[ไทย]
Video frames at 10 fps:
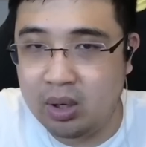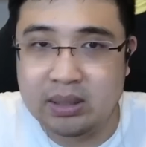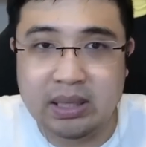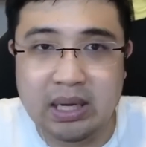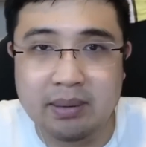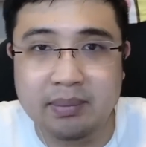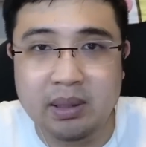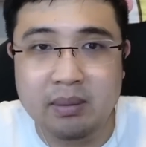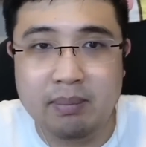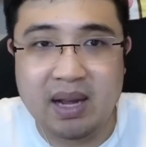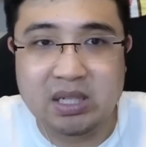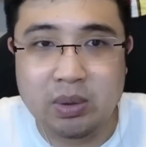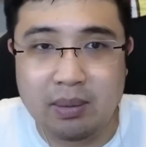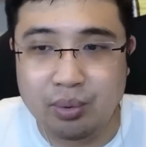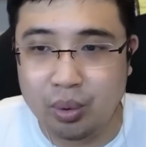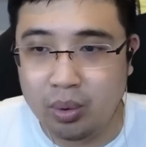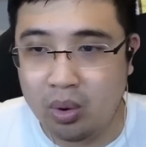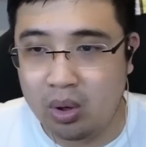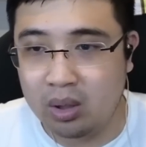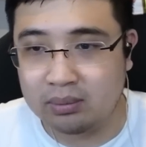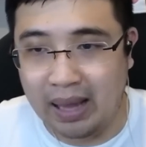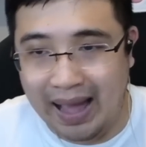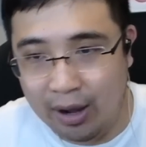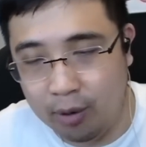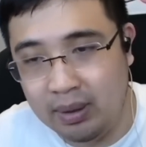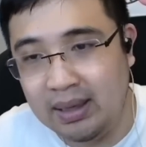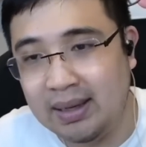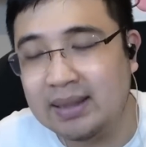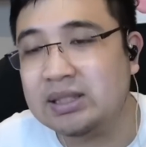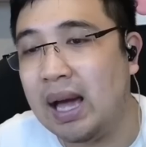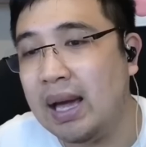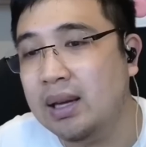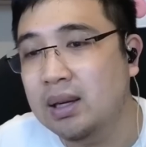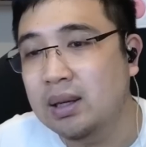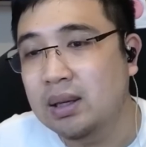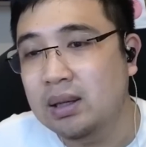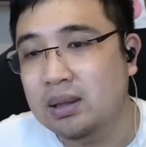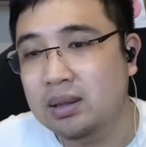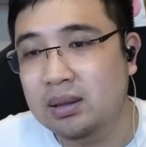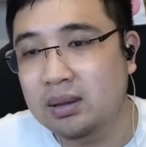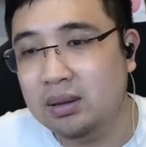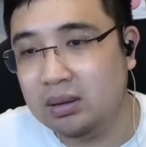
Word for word: ยเติม บางจังหวะบรูโน่ก็ถ่างไปเล่นด้านซ้าย คือ